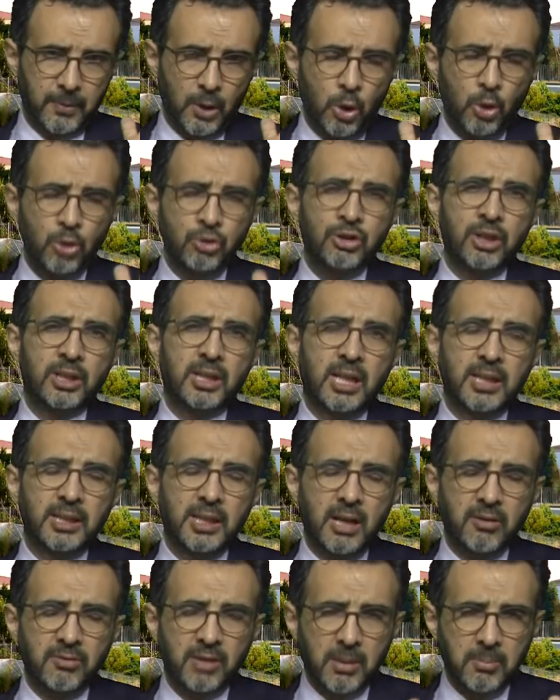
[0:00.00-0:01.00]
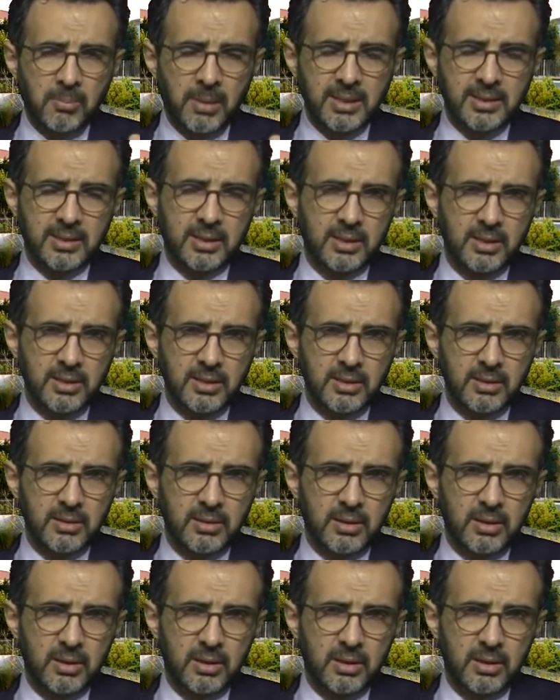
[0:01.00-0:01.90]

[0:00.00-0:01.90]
Önceden davranmazsanız